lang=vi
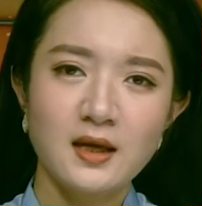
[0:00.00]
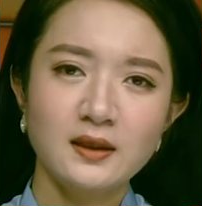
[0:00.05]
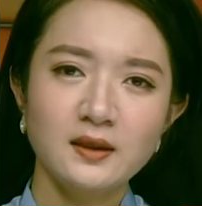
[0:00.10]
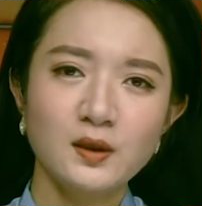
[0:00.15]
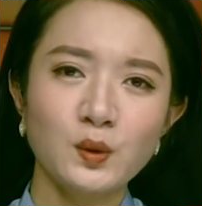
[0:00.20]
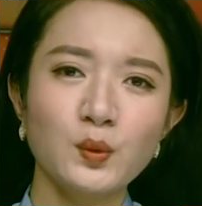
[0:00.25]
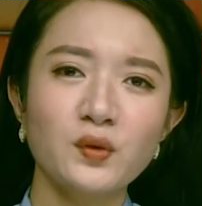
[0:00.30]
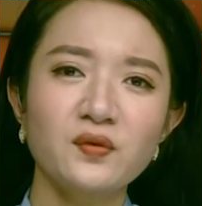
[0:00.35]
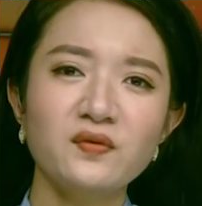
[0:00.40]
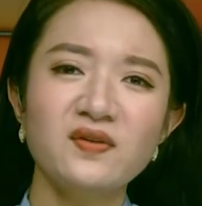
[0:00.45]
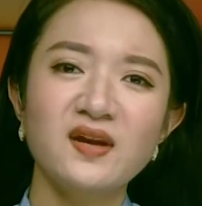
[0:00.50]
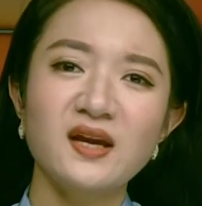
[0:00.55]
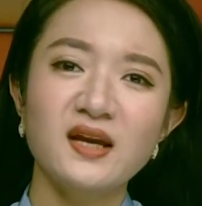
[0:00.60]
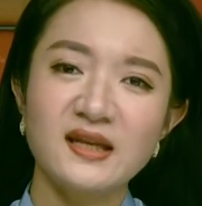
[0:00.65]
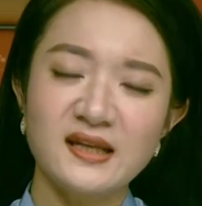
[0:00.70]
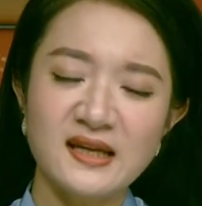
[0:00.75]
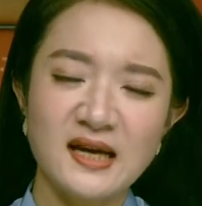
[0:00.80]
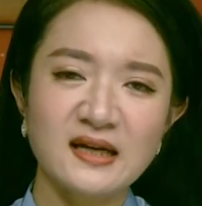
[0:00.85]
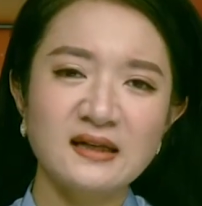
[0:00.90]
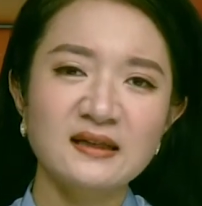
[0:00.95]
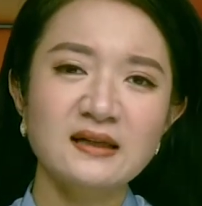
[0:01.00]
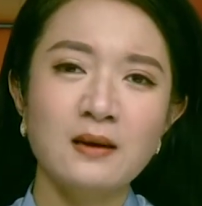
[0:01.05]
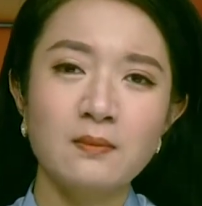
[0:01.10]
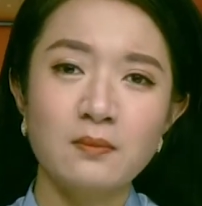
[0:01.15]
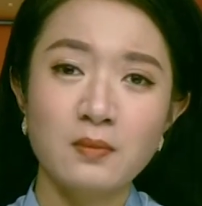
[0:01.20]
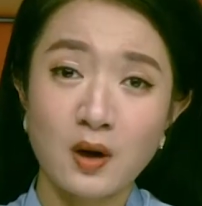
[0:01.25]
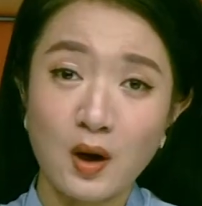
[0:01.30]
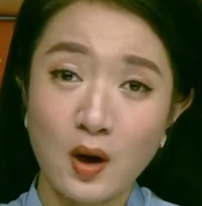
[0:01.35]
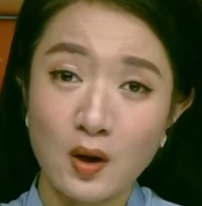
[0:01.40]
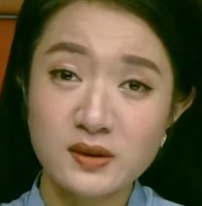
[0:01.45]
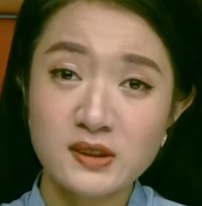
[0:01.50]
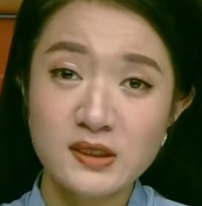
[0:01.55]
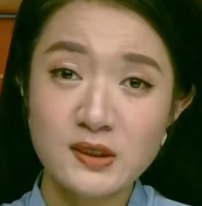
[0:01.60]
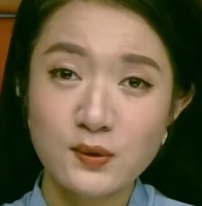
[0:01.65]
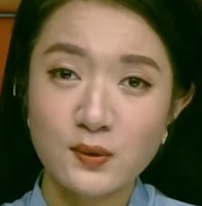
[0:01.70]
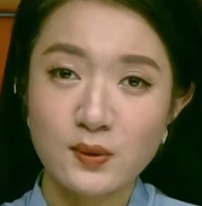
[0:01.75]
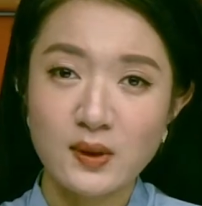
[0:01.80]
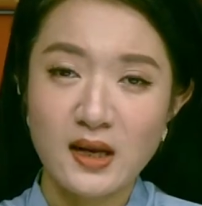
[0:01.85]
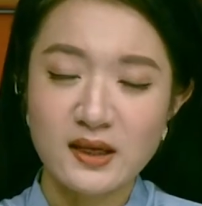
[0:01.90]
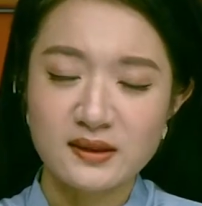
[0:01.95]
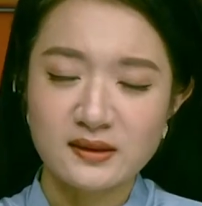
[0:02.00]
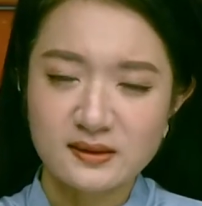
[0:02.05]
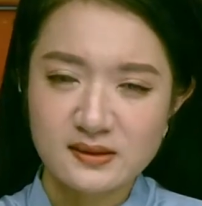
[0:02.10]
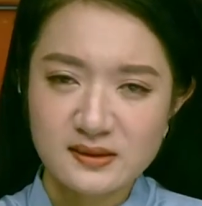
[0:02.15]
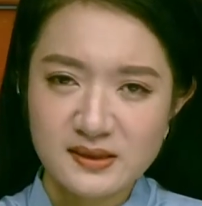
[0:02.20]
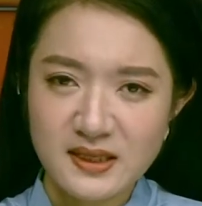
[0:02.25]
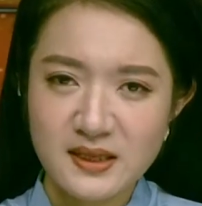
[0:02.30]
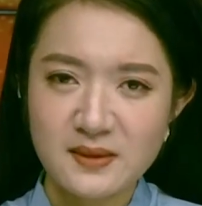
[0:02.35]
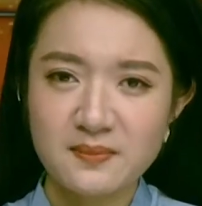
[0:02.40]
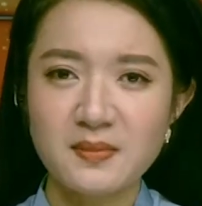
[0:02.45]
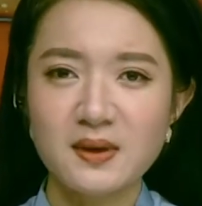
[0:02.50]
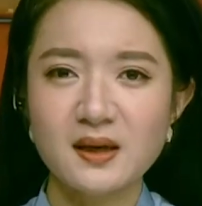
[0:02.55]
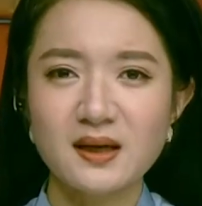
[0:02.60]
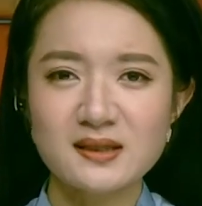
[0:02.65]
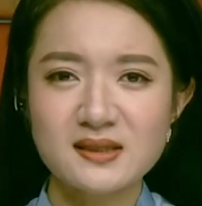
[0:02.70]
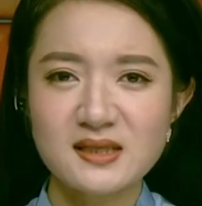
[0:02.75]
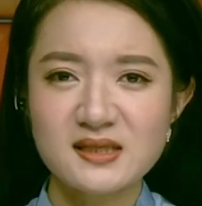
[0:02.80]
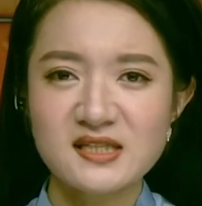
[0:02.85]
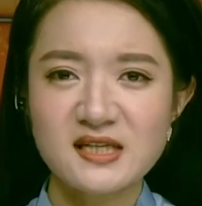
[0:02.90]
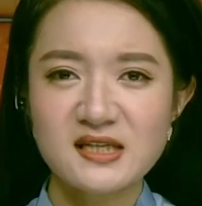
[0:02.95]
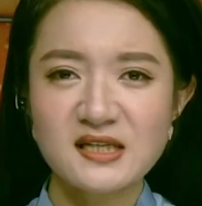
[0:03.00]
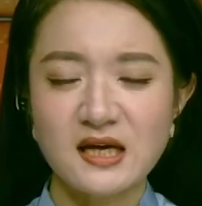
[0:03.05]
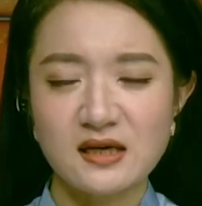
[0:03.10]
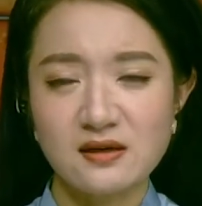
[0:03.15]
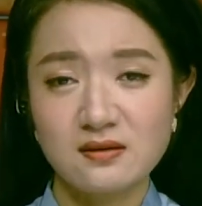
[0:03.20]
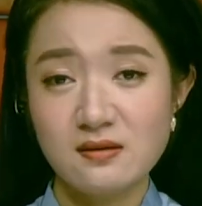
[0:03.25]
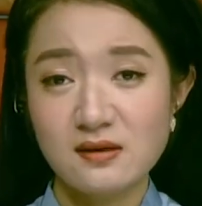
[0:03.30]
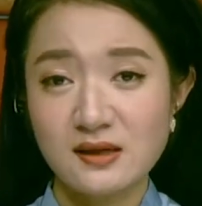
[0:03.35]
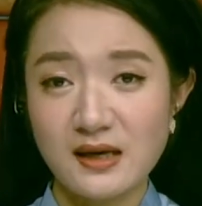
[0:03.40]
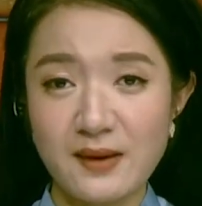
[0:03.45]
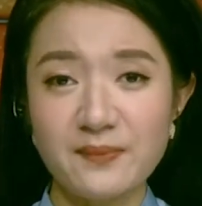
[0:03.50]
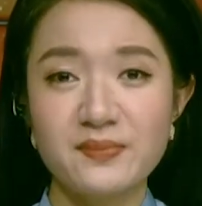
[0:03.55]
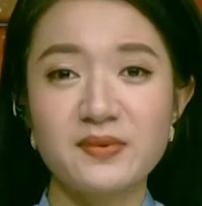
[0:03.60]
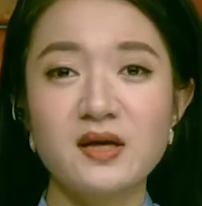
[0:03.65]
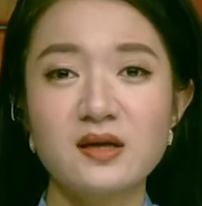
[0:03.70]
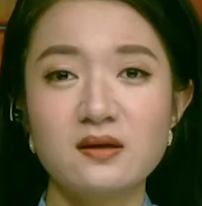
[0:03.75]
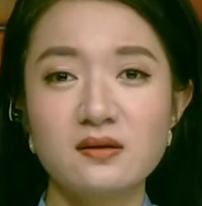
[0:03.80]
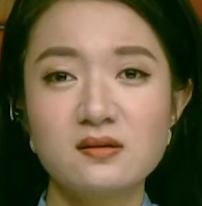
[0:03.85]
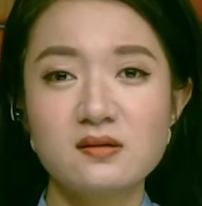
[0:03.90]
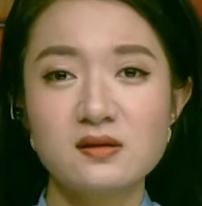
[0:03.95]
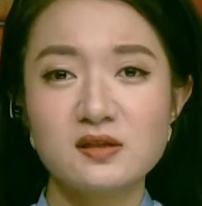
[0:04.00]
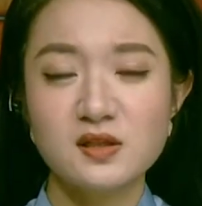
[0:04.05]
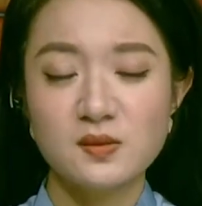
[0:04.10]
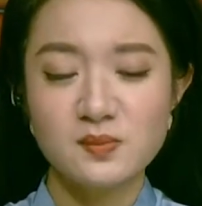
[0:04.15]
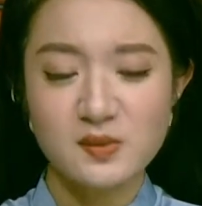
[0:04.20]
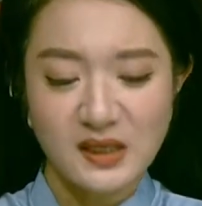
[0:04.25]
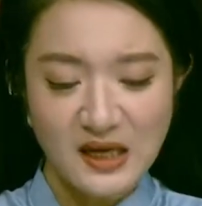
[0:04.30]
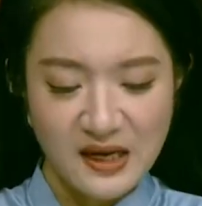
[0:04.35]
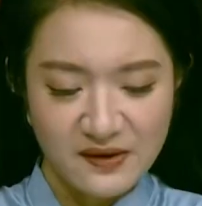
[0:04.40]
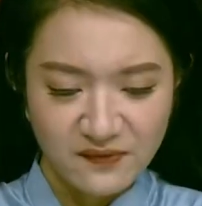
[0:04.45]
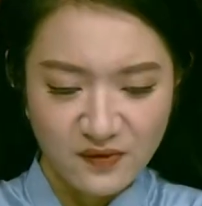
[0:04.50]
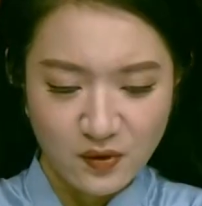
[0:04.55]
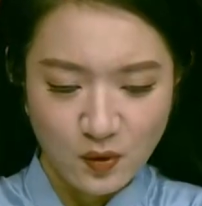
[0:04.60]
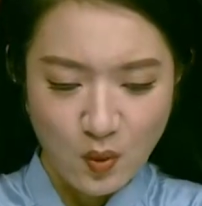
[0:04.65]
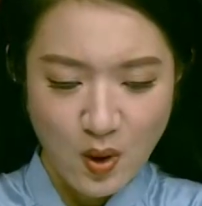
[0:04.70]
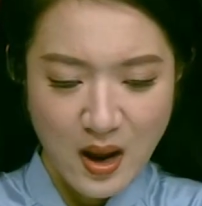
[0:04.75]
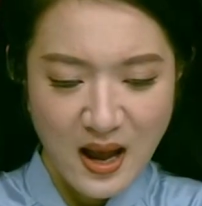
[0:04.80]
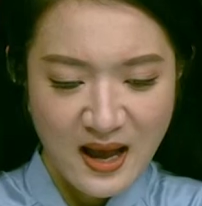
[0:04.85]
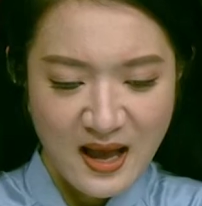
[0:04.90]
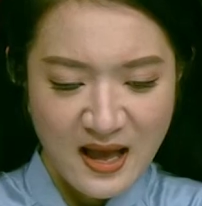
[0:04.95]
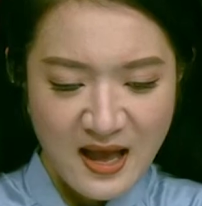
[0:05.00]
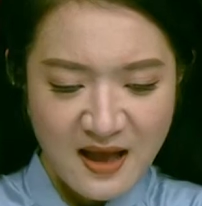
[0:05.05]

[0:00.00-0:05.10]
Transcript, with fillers: Thưa quý vị, nắng nóng khó chịu là những gì mà người dân trên cả nước cảm nhận được trong những ngày vừa qua